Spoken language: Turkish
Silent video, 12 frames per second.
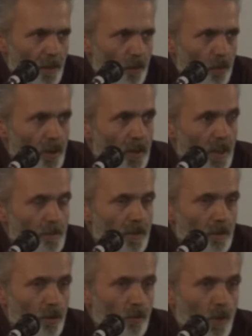Onların
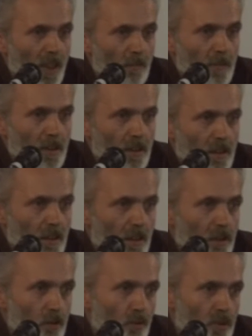hepsini diyor bu makamdan
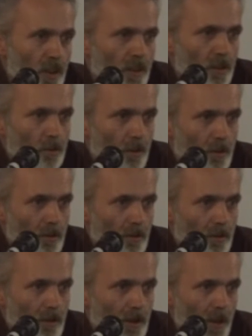yükseltir diyor.
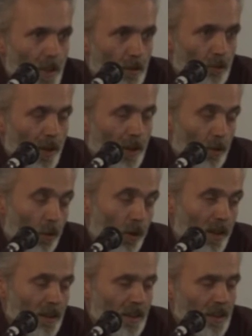Yani şu o
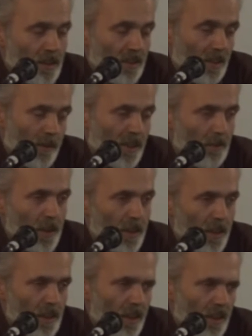anki zamanda bile
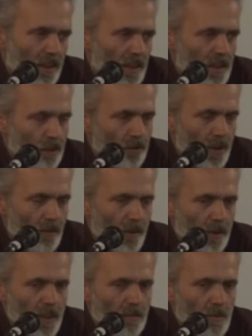yani aradan 200 sene
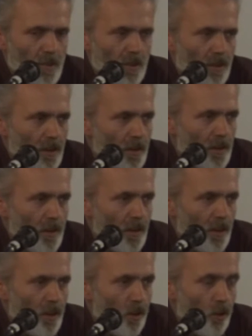falan geçmiş.
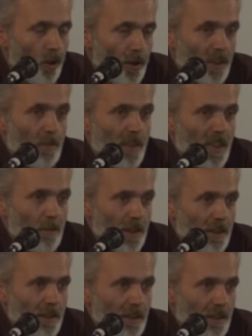O anda bile
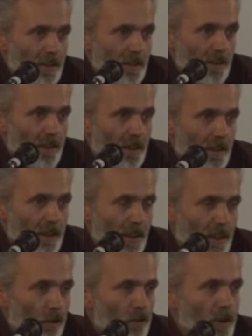demek ki
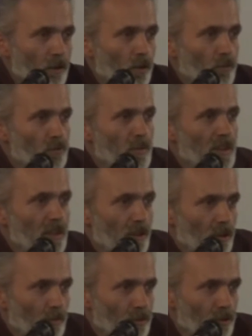yani onlar ölmüş bin sene
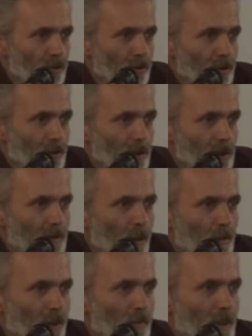olmuş.
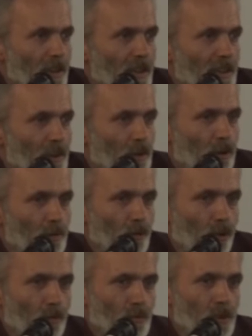İmam Rabbani Hazretleri de öyle
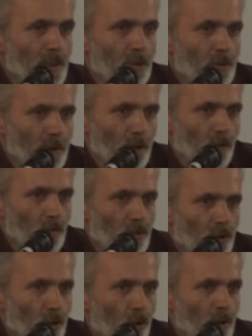ölmüş 200 sene
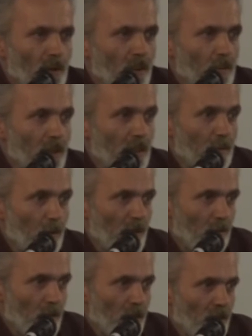olmuş. O anda bile İmam
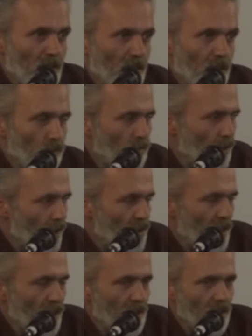Rabbani Hazretleri çünkü daha
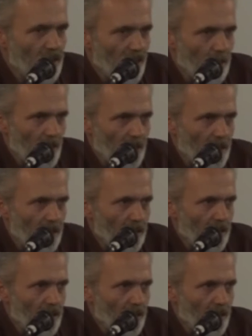şeye kadar kıyamete kadar